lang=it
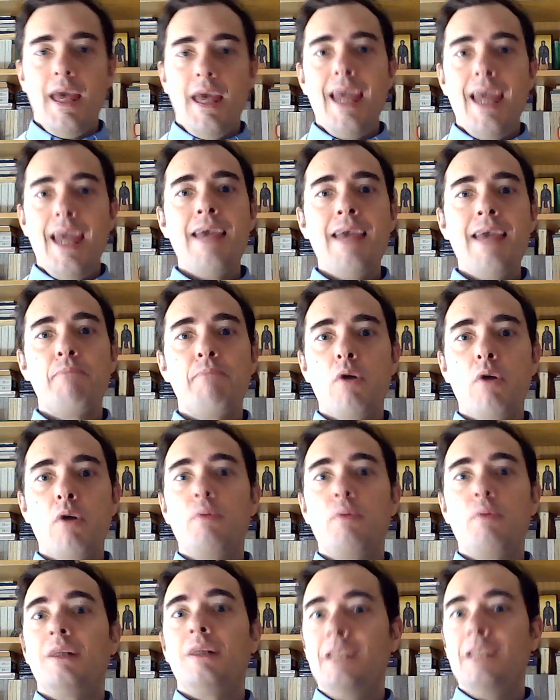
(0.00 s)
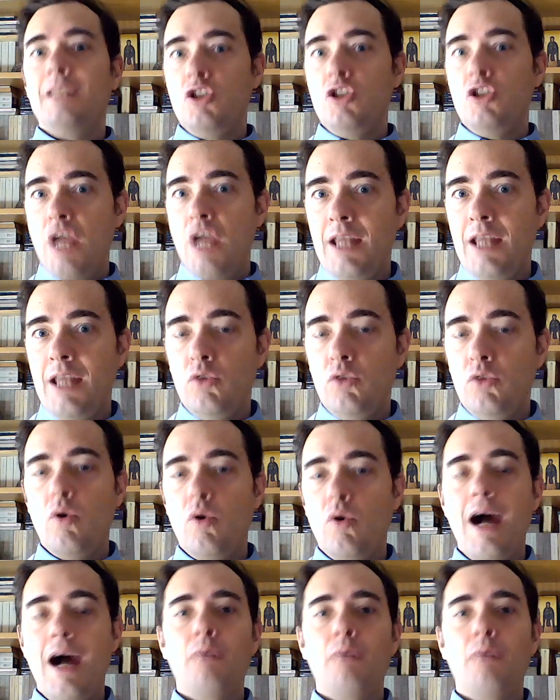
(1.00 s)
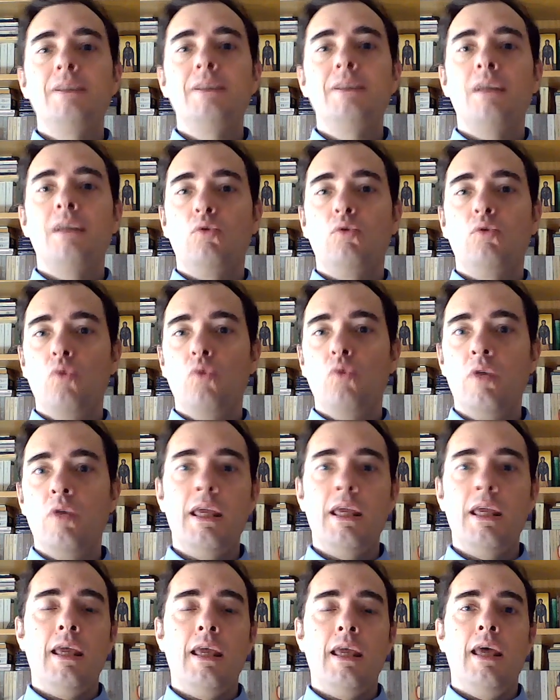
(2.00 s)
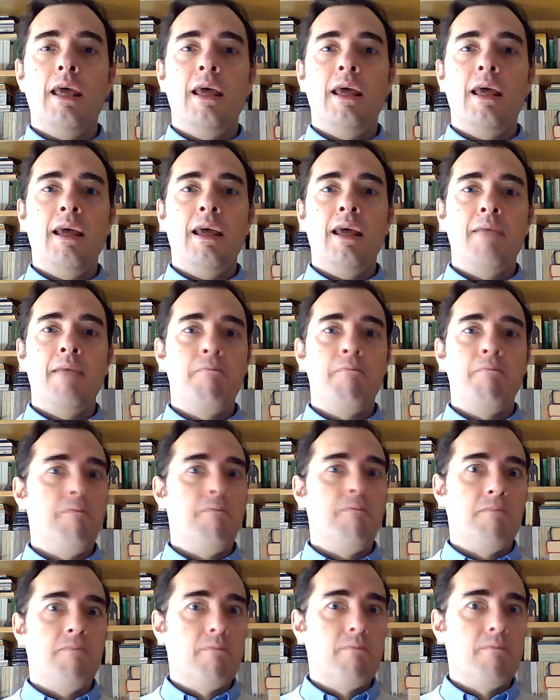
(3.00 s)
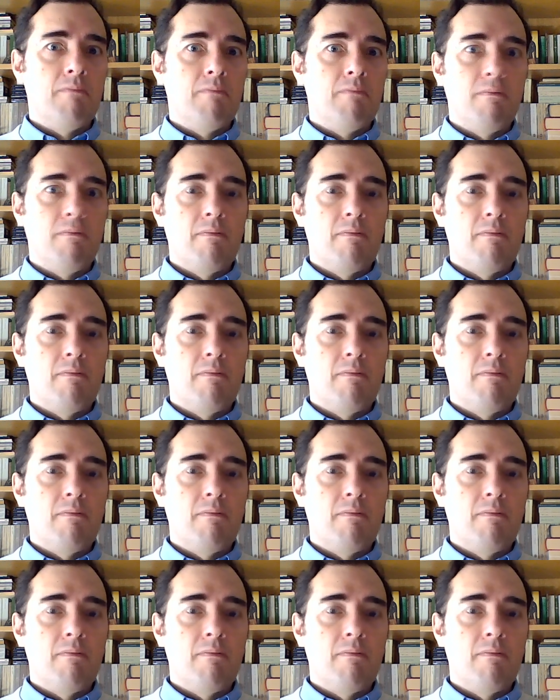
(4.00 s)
E proprio attingendo a questi autori ehm,